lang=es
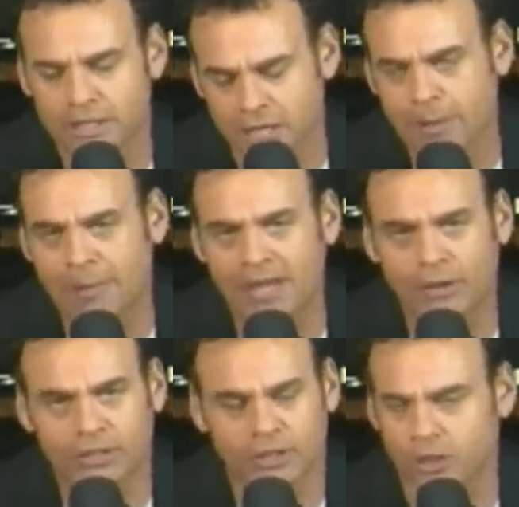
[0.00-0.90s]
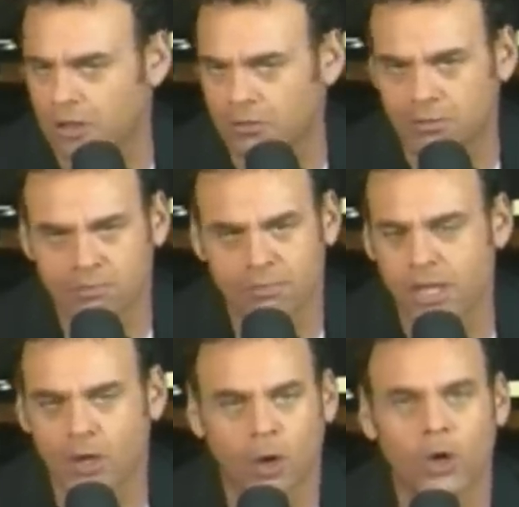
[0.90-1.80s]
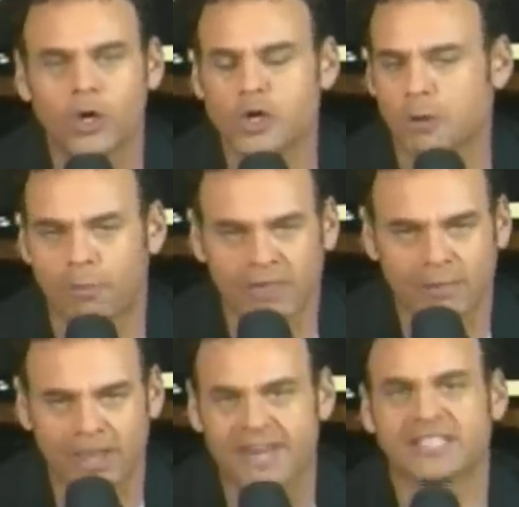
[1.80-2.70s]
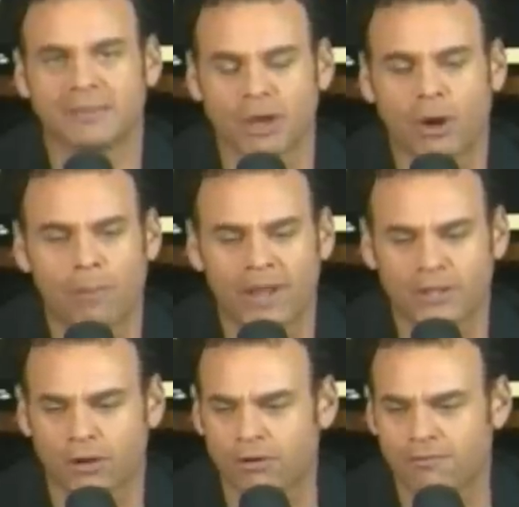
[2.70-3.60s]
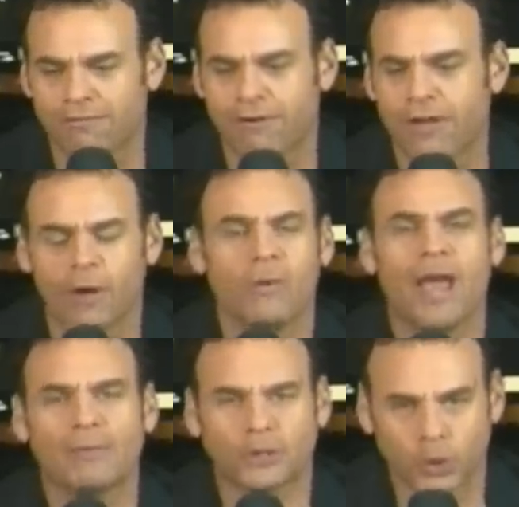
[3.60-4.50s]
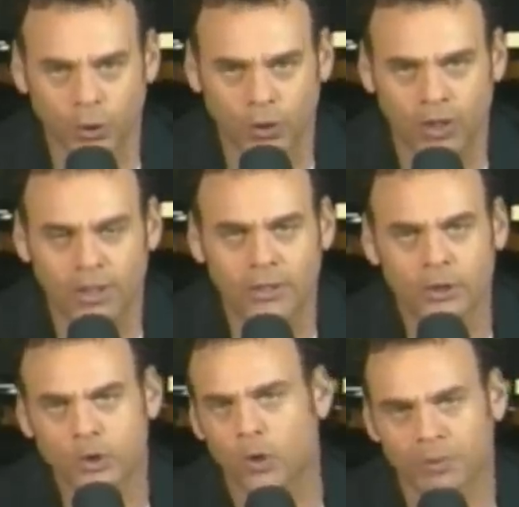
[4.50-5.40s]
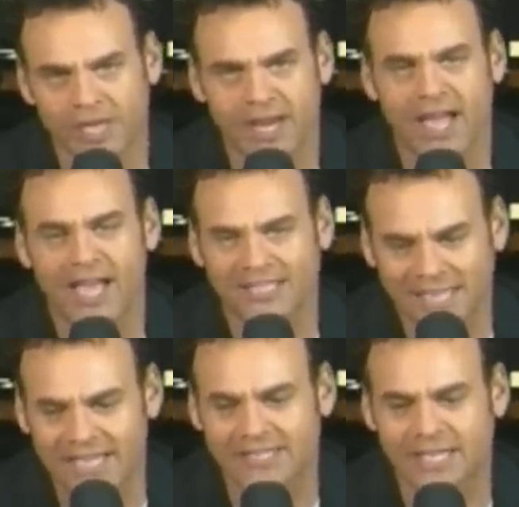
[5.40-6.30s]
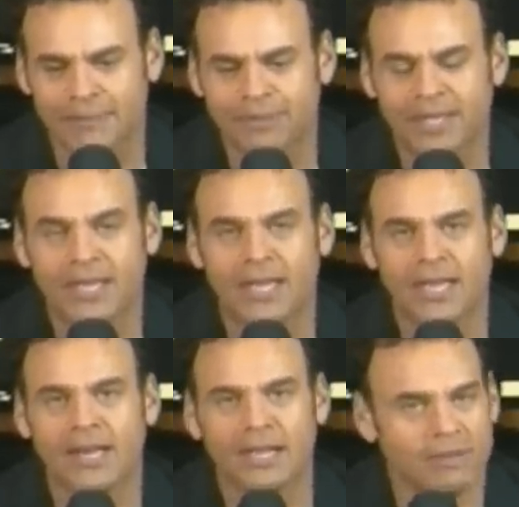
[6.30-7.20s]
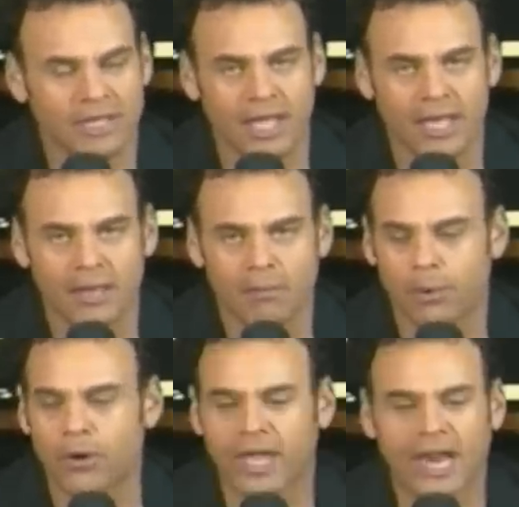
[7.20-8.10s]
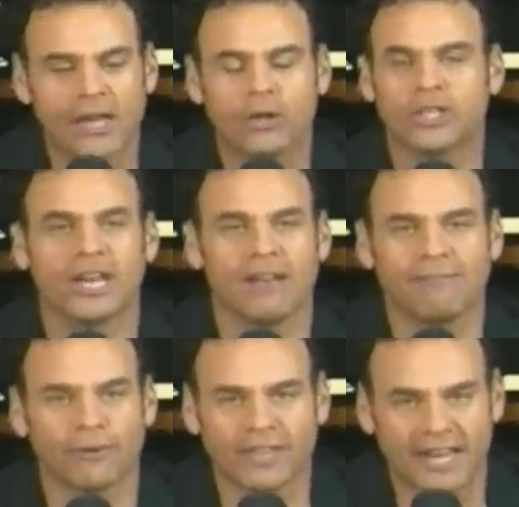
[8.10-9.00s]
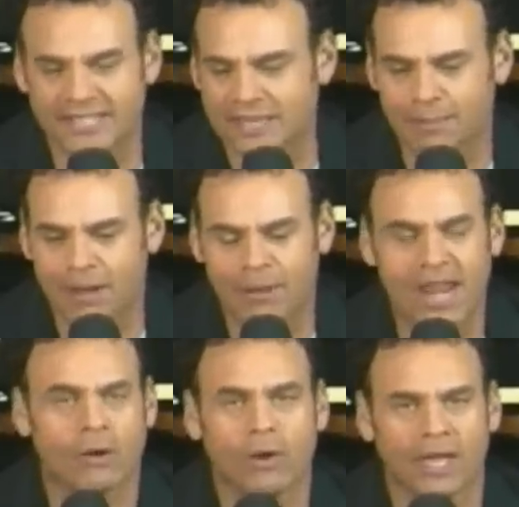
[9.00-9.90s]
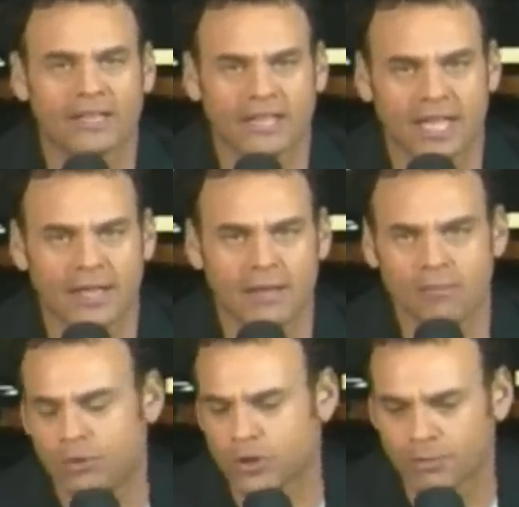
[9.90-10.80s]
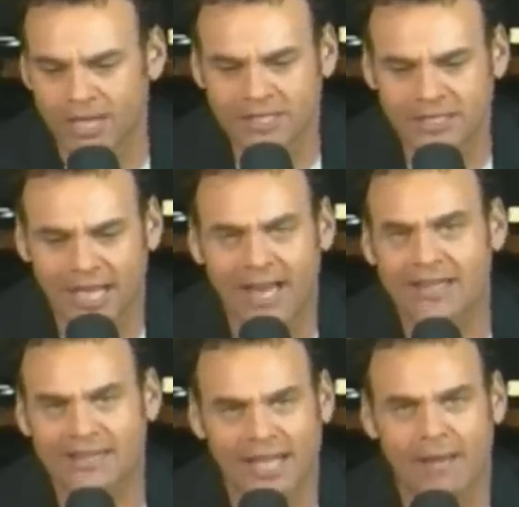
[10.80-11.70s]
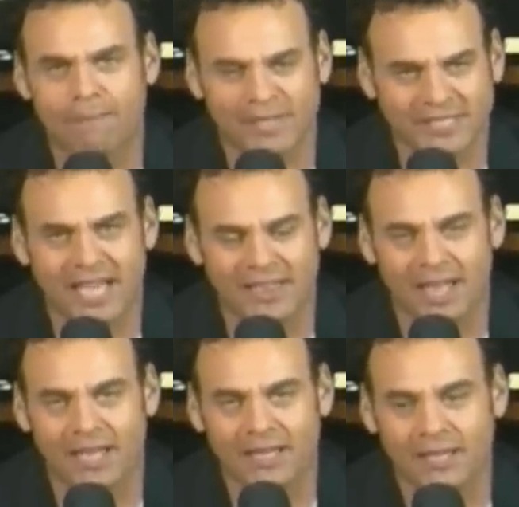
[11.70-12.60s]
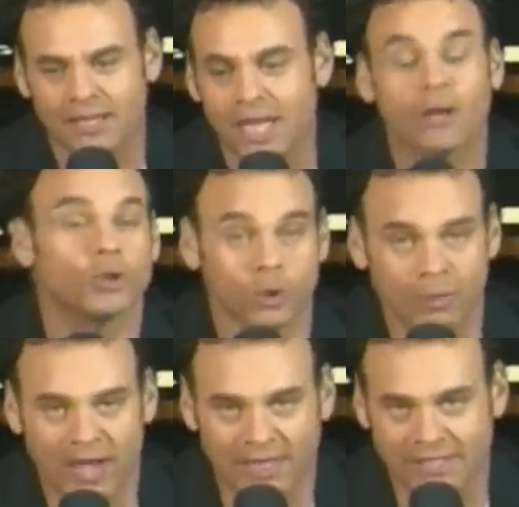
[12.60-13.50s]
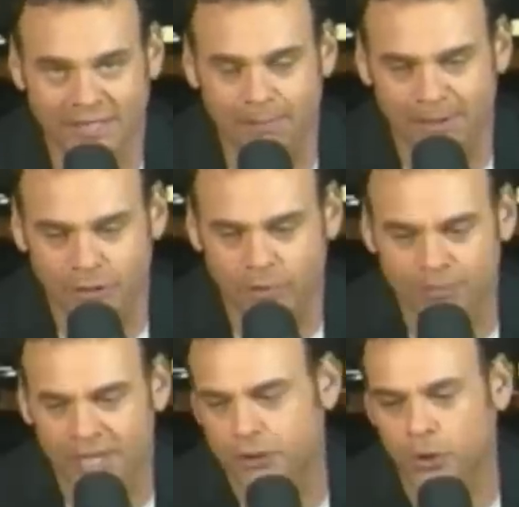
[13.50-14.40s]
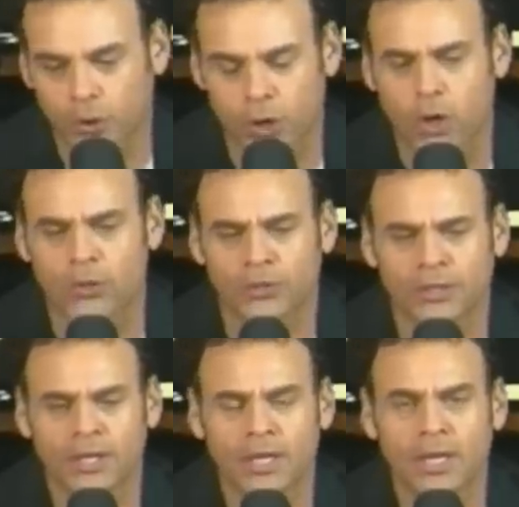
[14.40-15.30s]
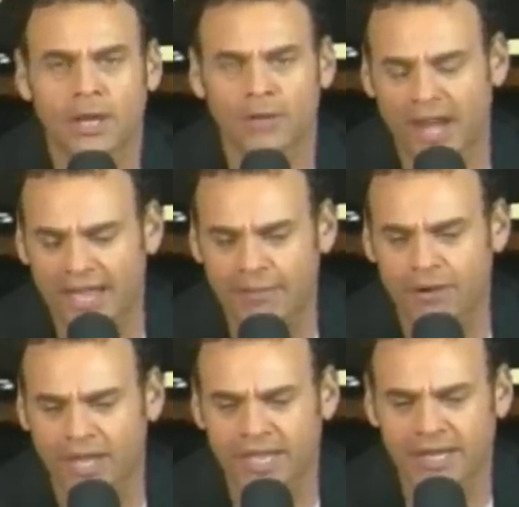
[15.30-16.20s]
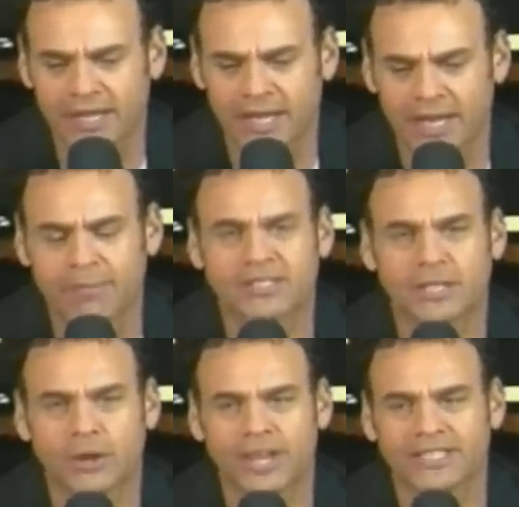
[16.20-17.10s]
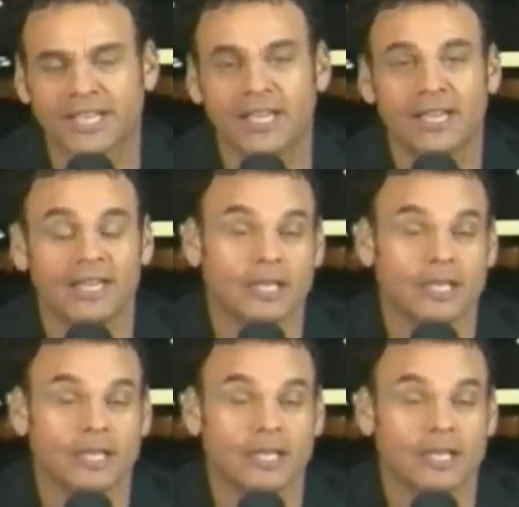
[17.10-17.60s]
Y Chávez Papá le contestó, mi hijo no puede pelear en completo fue un absurdo subir hasta este eh, límite porque él no tiene la fortaleza para pelear con gente mucho más alta, pesada y acostumbrada a este peso. Eso ocurrió con, con Al Heyman ahí en, en vestidores.